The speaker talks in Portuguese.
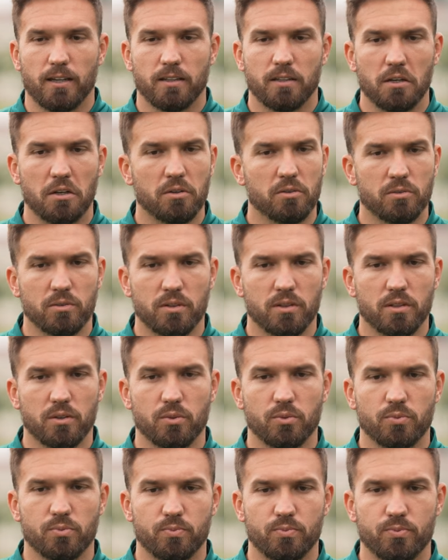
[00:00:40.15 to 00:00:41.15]
Então
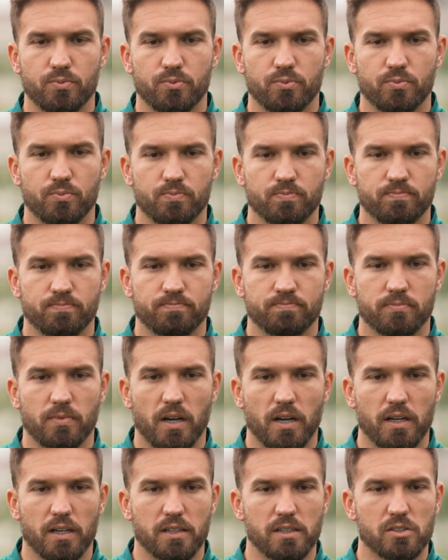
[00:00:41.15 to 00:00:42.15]
eu
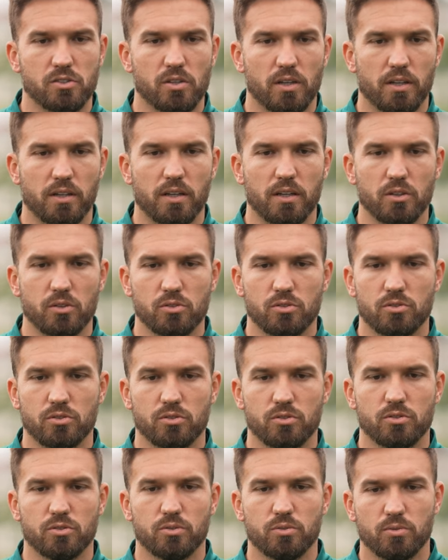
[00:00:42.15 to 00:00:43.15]
agradeço a
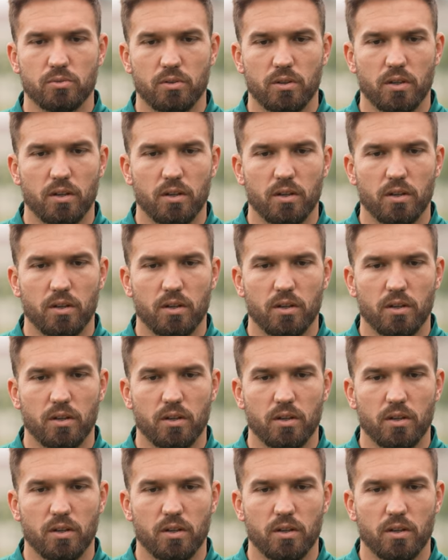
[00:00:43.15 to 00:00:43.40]
Deus,